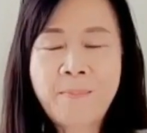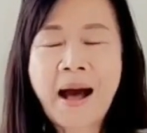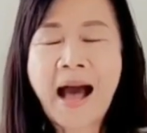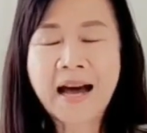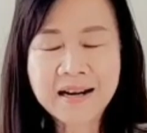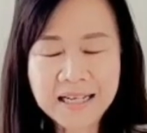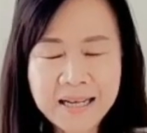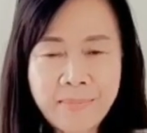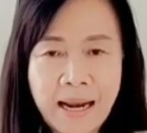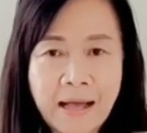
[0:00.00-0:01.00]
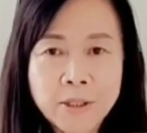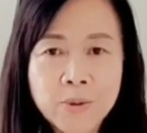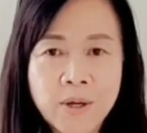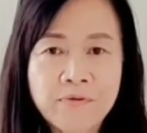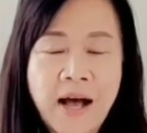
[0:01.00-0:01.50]
โอป้าหาเรื่องนี้มาเล่า
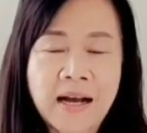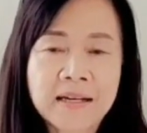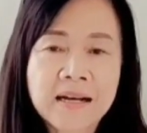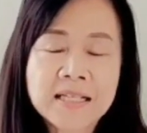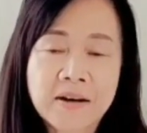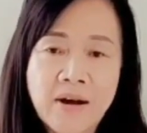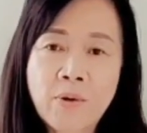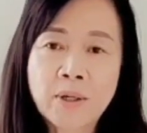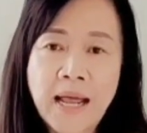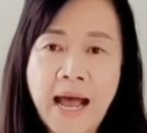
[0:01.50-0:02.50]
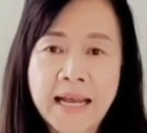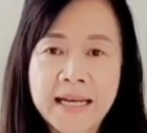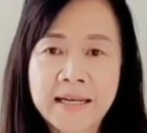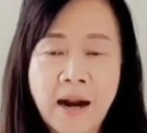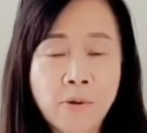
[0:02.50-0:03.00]
สู่กันฟังเนื่องจากว่าคนไทย
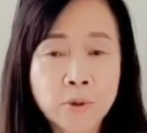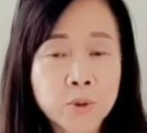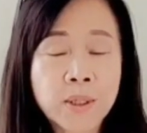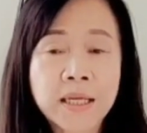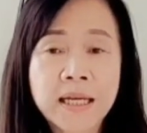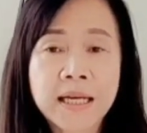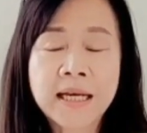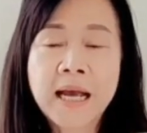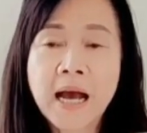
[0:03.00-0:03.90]
เราช่วงนี้